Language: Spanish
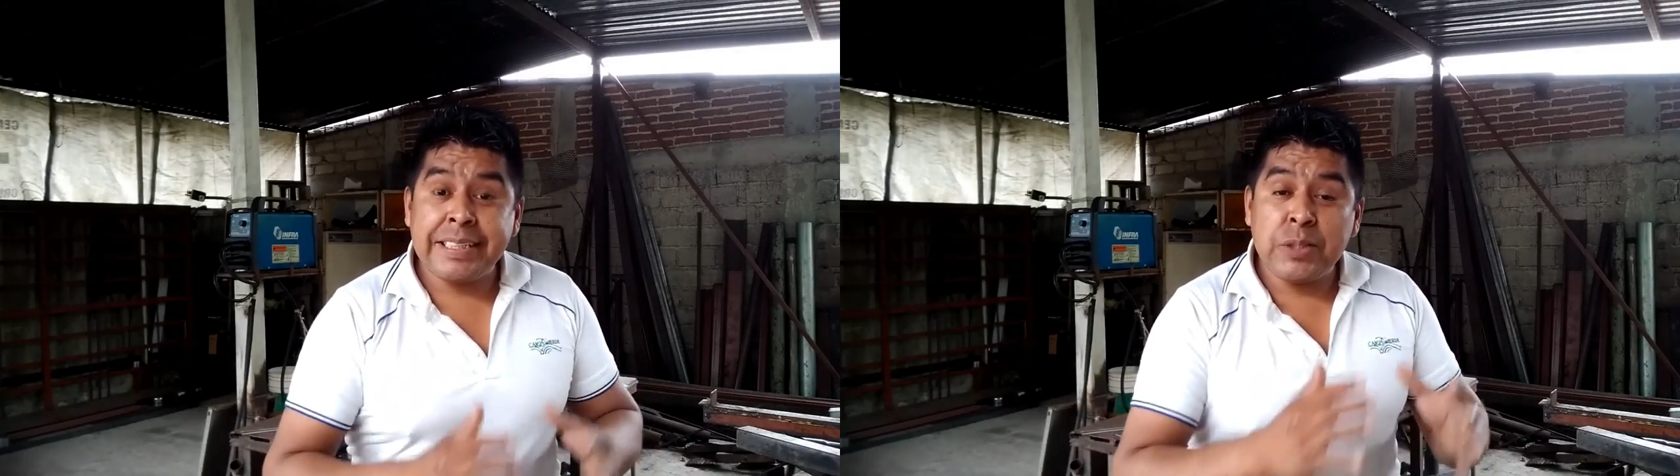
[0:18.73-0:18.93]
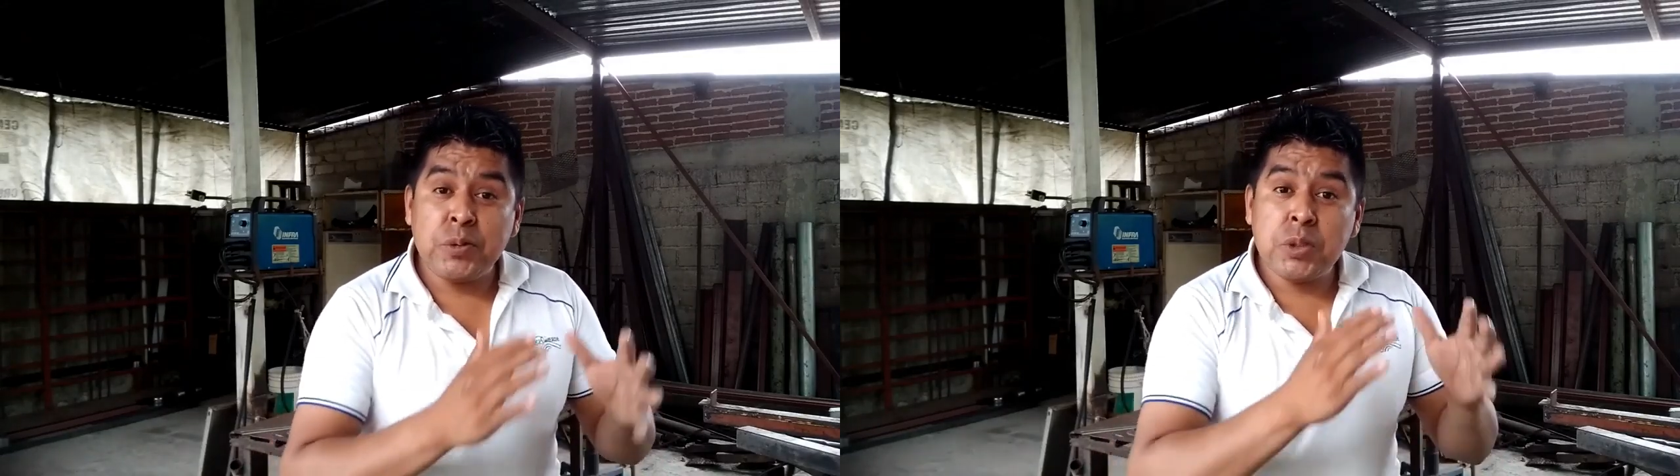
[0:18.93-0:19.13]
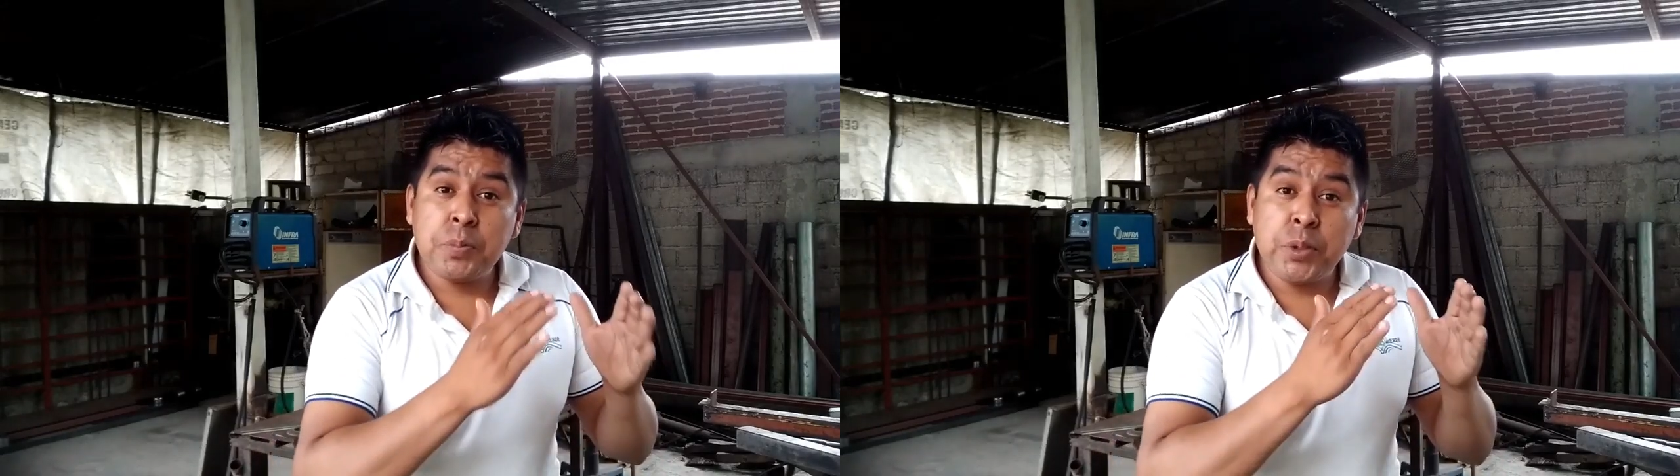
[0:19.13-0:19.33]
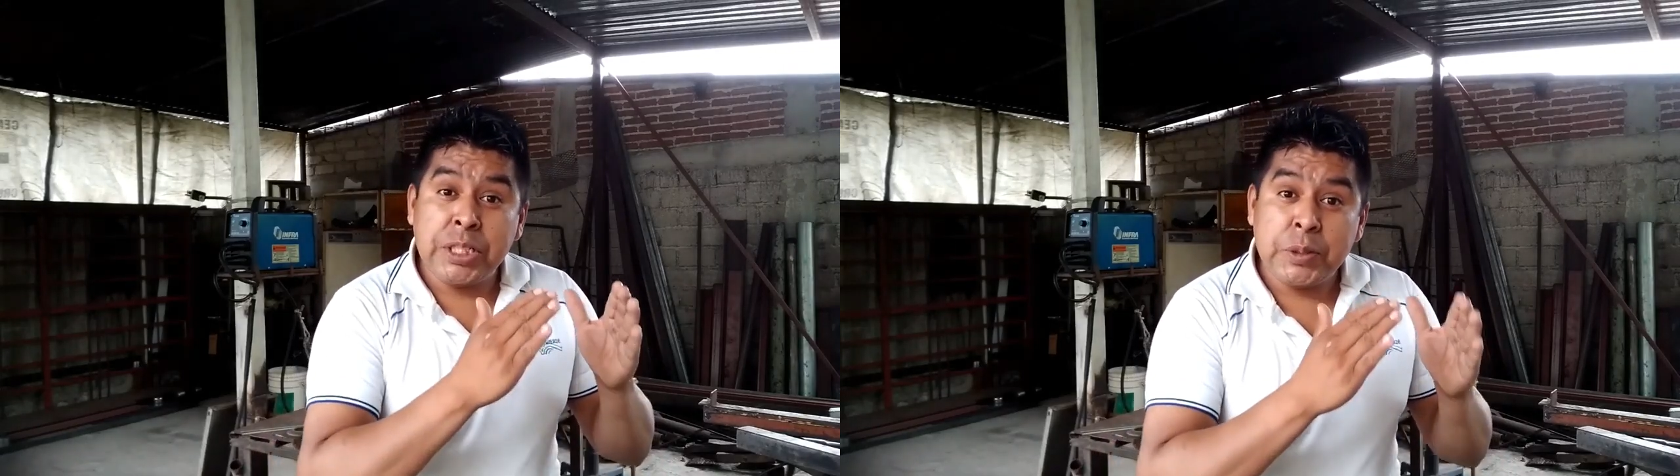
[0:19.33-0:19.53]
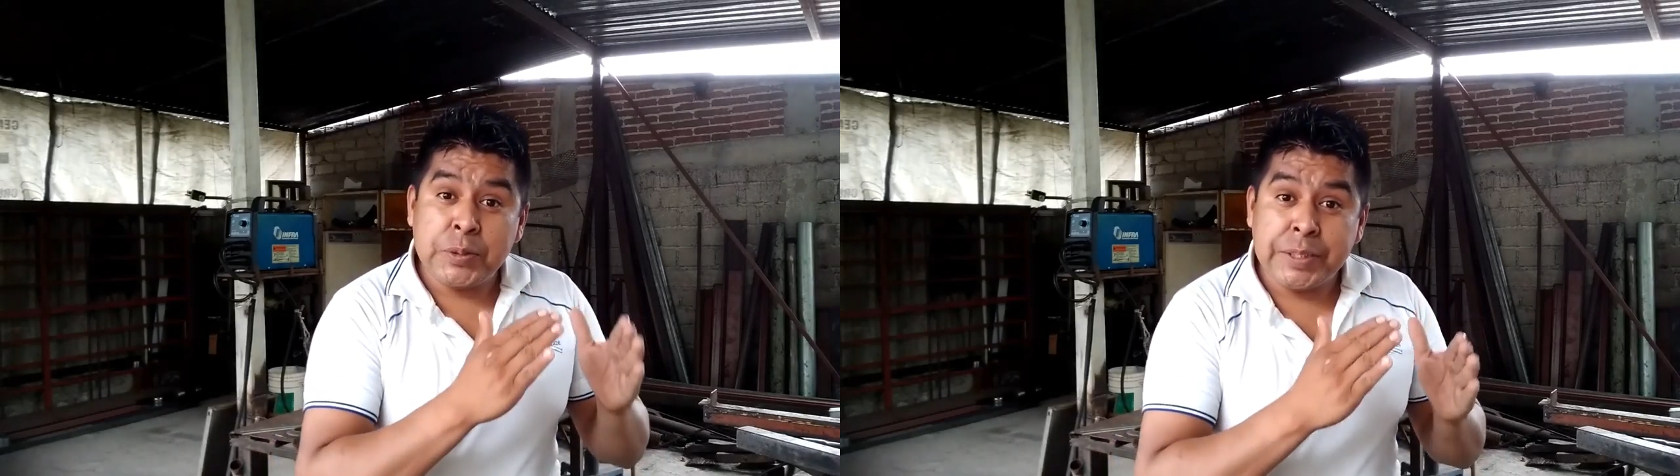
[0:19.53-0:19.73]
algunos
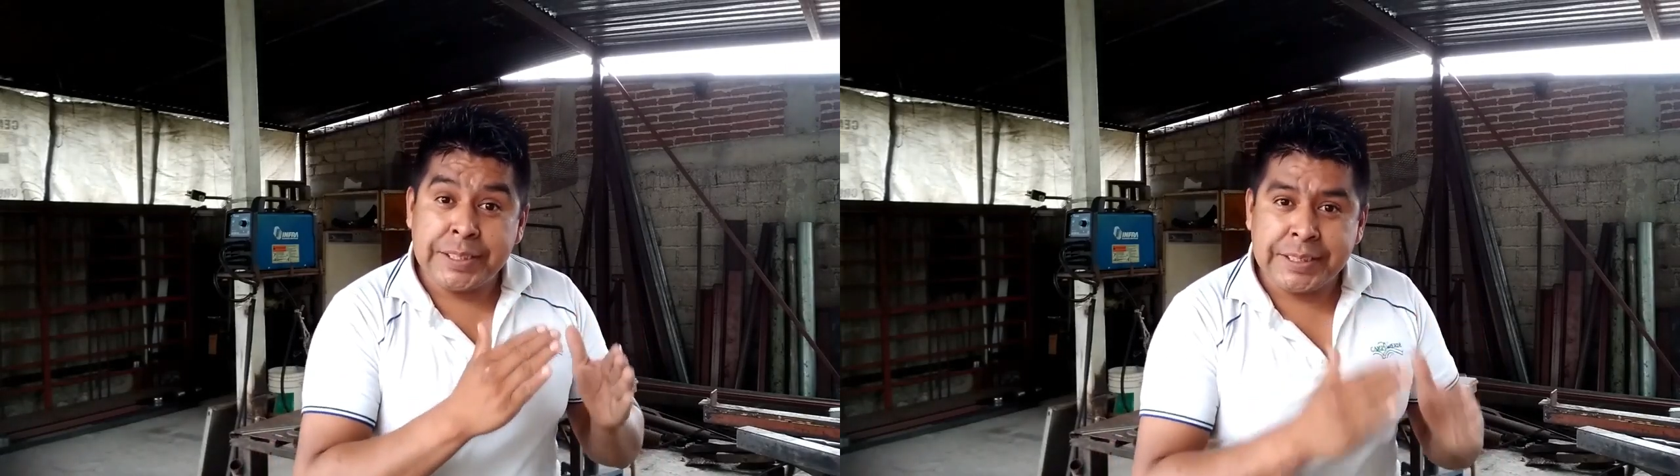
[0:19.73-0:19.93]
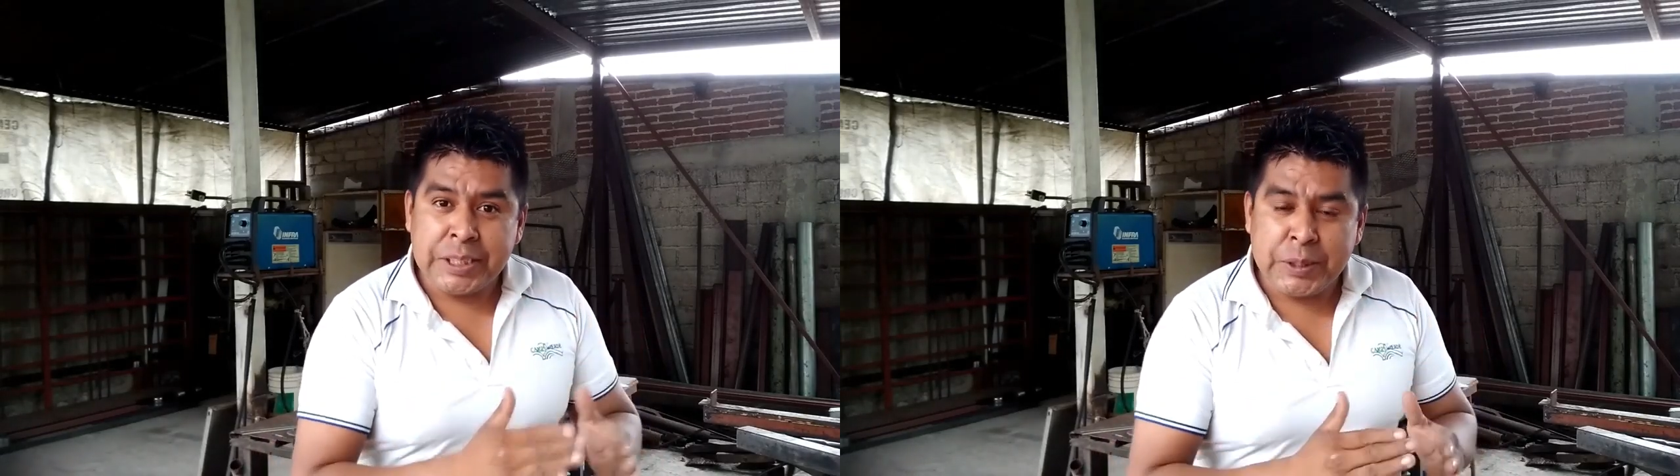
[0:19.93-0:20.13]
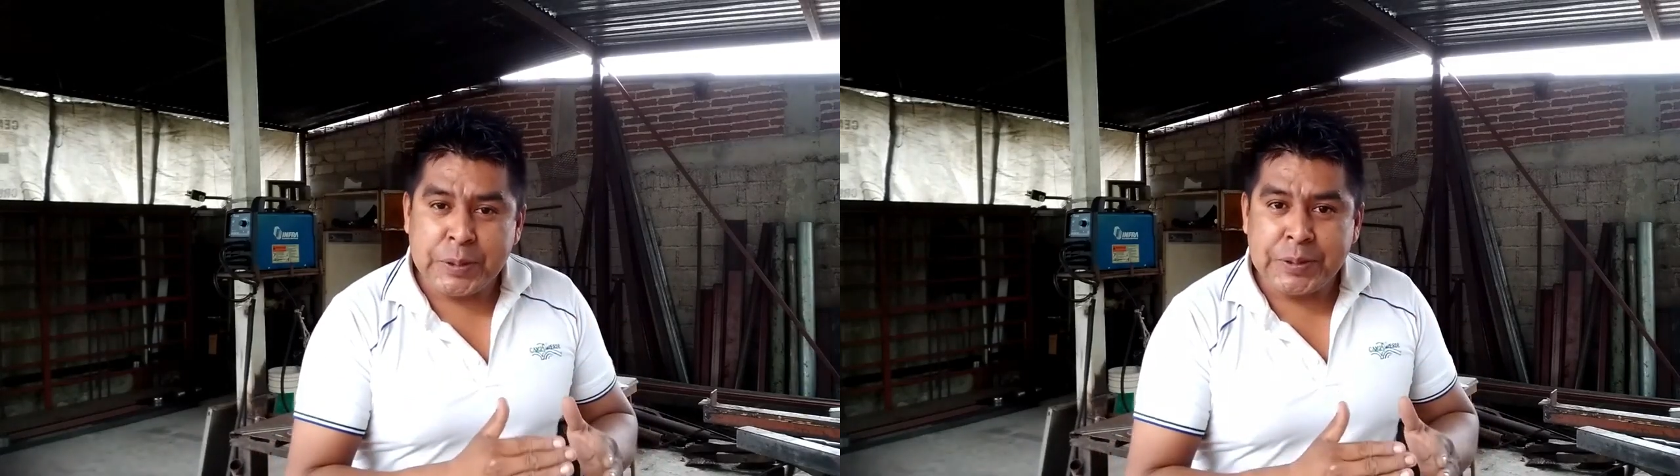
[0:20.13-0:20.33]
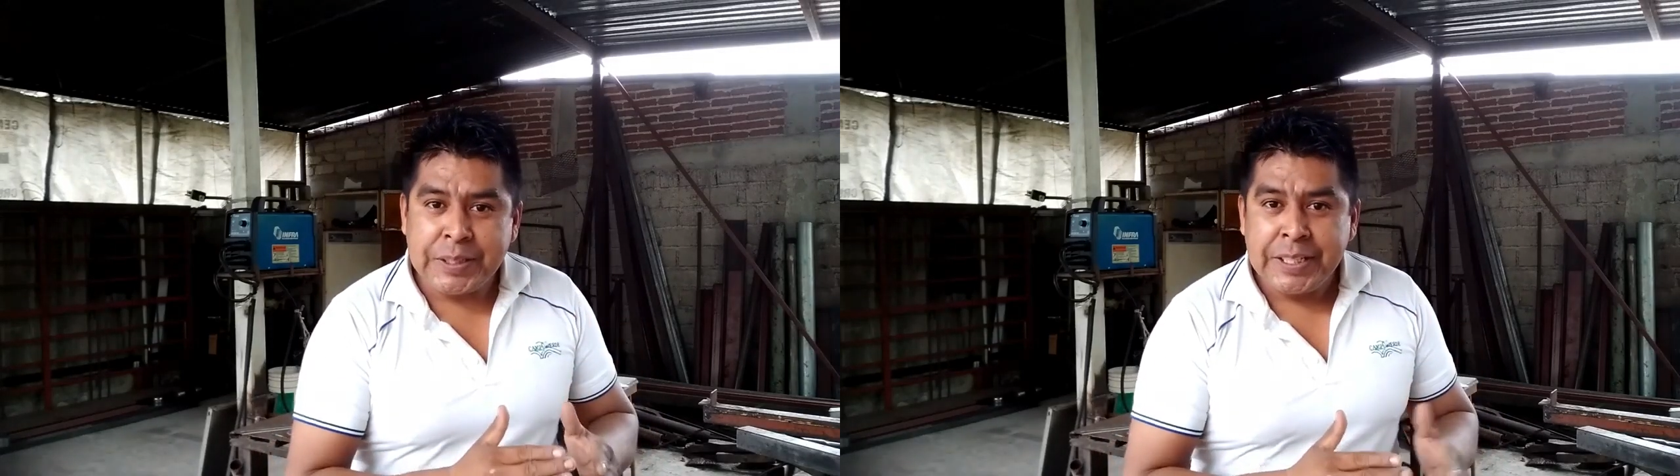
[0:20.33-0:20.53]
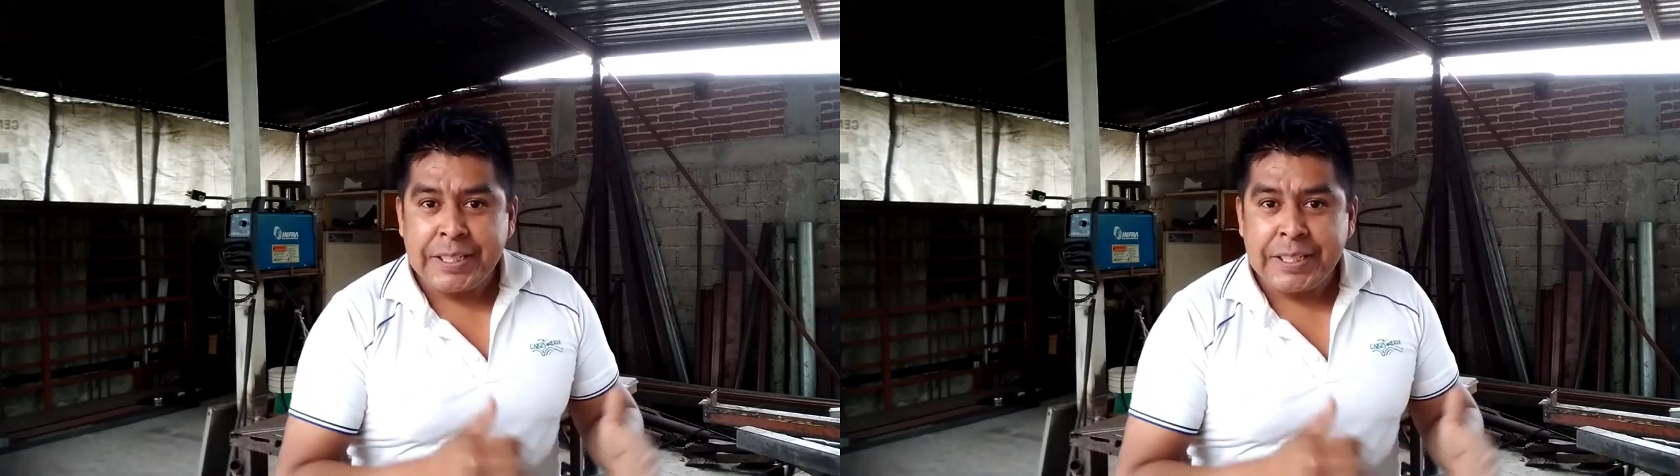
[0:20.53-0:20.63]
proyectos sencillos